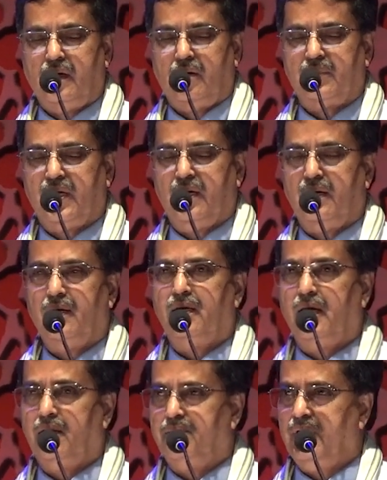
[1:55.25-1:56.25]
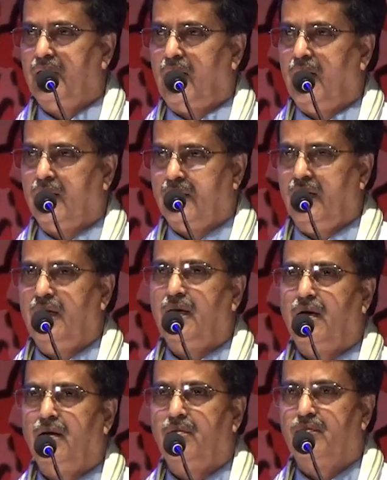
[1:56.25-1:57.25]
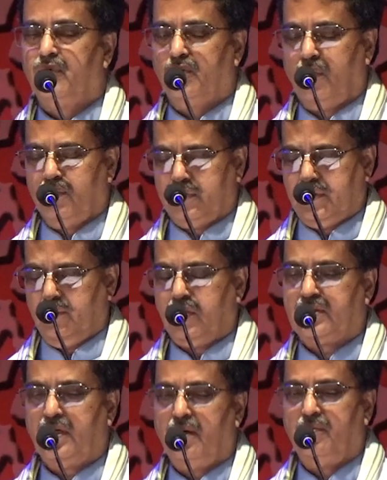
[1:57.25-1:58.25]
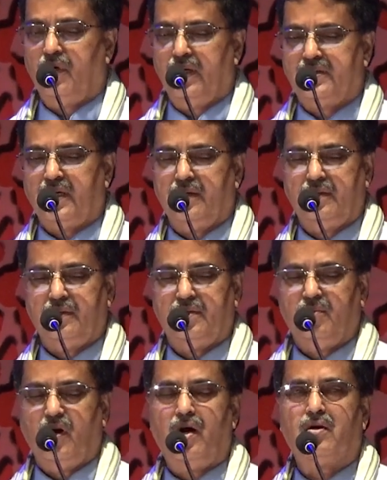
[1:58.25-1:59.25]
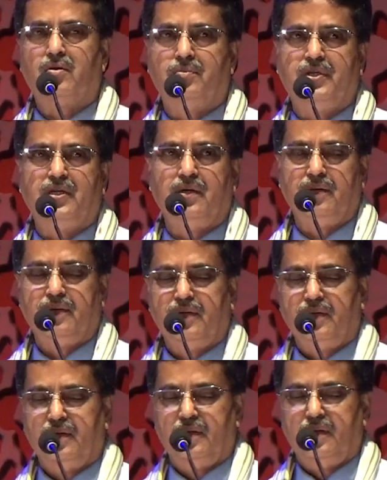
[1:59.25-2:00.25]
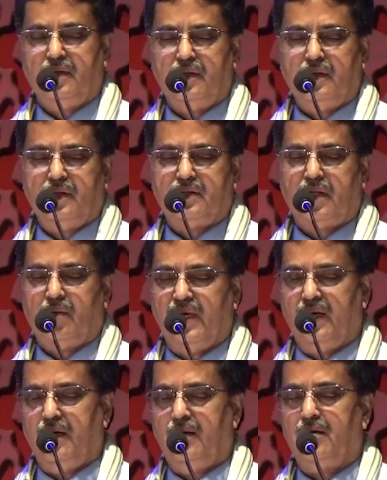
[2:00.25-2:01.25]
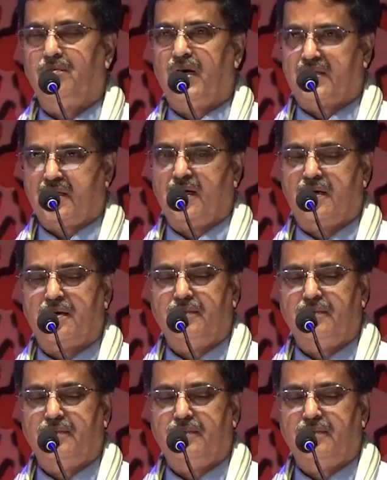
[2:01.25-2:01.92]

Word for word: আমরা এর আগে পূর্ববর্তী বক্তা বলেছেন মহাকবি তামিল ভাষার